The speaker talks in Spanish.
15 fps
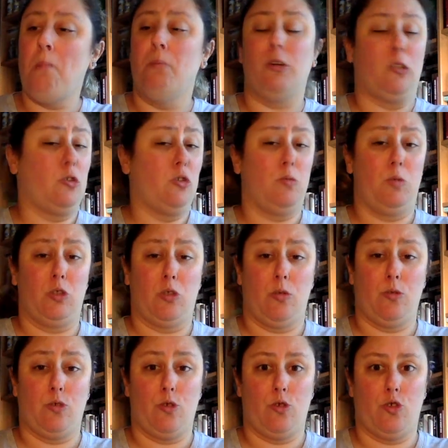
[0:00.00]
bueno, como
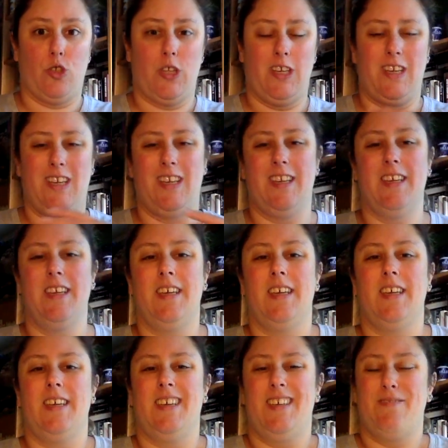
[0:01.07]
todos los de
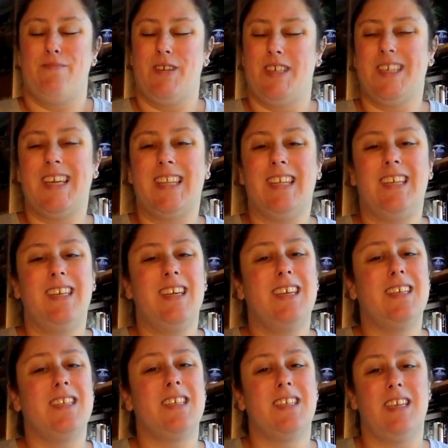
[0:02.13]

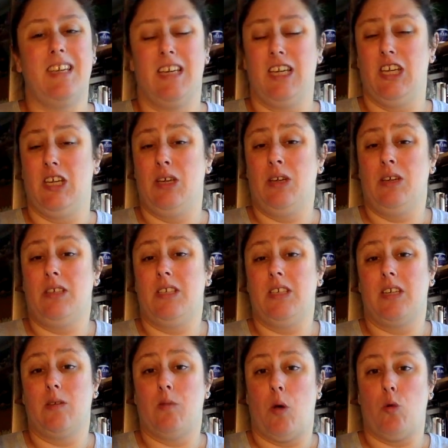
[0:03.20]
pesadillas, eh,
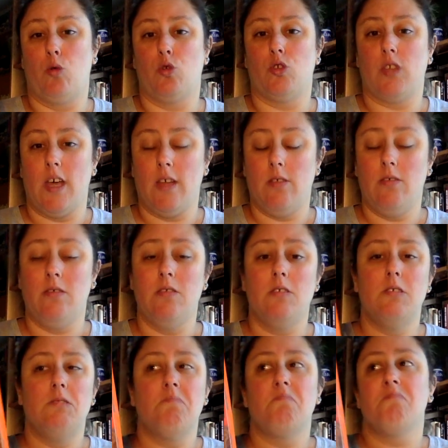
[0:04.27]
sí que me ha gustado.
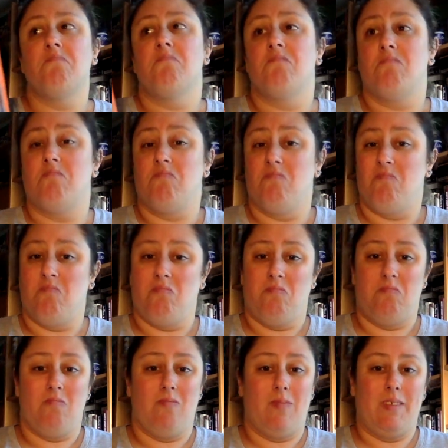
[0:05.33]

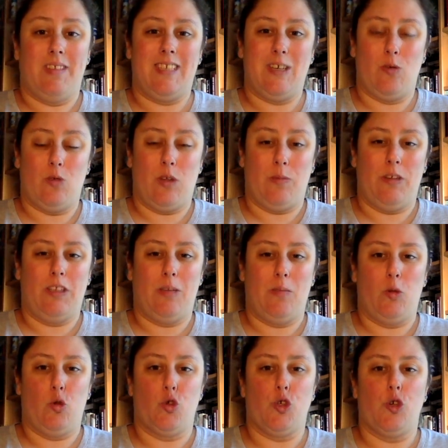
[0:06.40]
Mm, seguramente
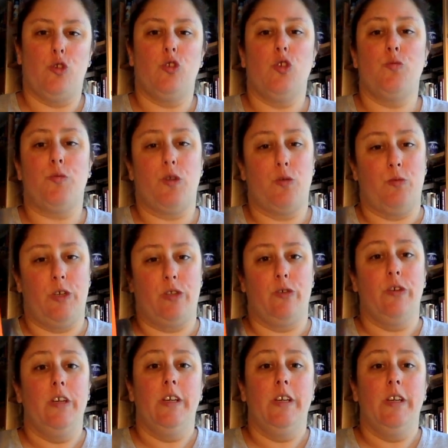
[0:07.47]
menos que otros, pero bueno,